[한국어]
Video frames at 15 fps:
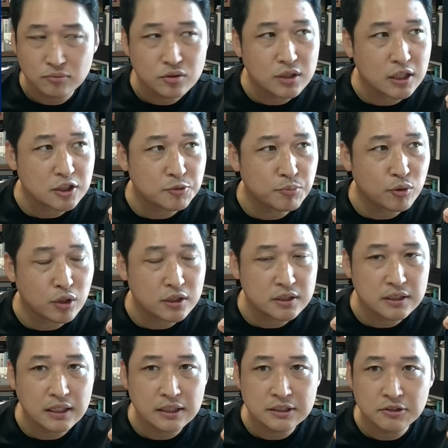
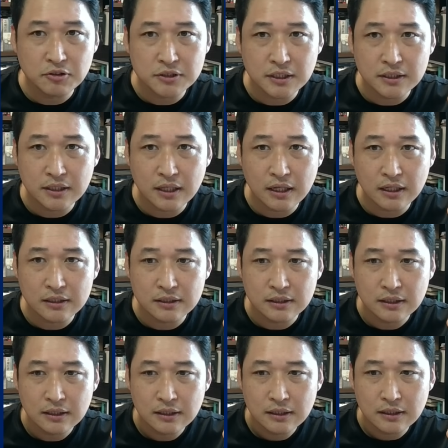물가지표라든가 그것에 대한
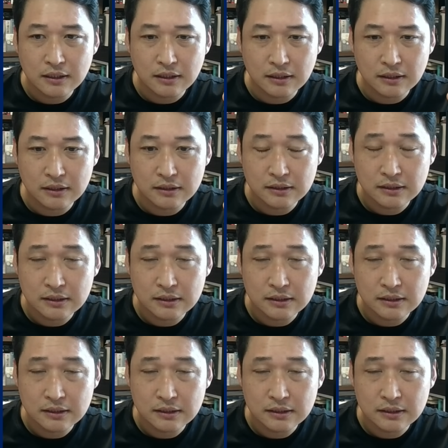어,